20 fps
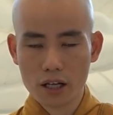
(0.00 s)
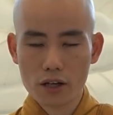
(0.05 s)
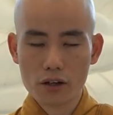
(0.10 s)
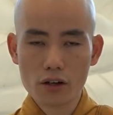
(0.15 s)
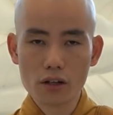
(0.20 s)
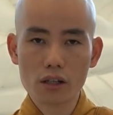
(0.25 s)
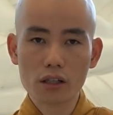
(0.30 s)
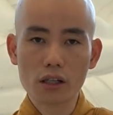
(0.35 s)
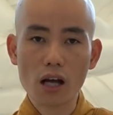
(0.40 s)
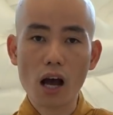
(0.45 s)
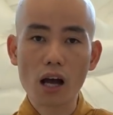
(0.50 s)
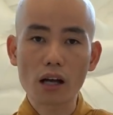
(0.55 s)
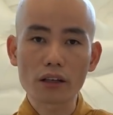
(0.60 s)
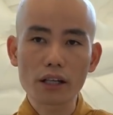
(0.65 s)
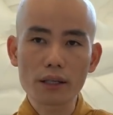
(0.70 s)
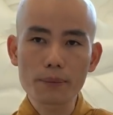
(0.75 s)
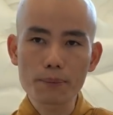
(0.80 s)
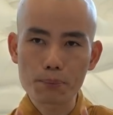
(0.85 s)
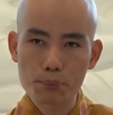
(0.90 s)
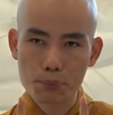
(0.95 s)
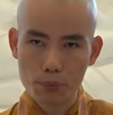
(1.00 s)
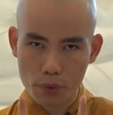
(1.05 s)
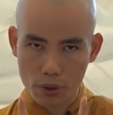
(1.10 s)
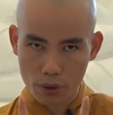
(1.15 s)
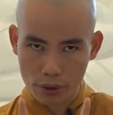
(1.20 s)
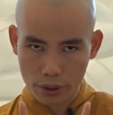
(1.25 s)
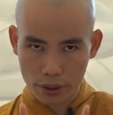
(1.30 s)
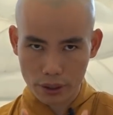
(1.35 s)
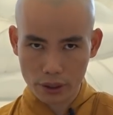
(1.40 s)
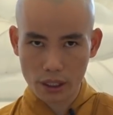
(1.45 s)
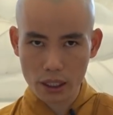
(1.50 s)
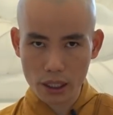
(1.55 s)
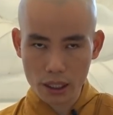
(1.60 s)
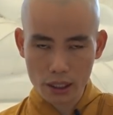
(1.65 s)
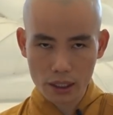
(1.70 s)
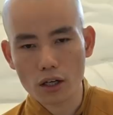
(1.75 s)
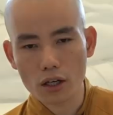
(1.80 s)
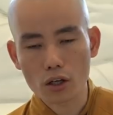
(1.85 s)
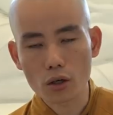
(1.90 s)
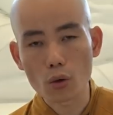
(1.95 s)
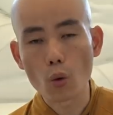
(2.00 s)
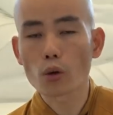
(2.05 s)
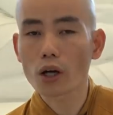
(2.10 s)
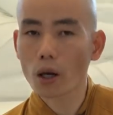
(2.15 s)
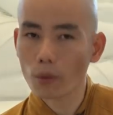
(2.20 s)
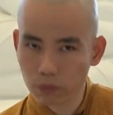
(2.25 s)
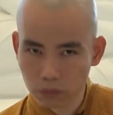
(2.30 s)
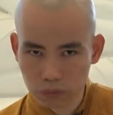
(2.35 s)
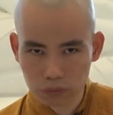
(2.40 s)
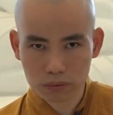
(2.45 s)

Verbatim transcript: nó cần đến mười ký ngũ cốc.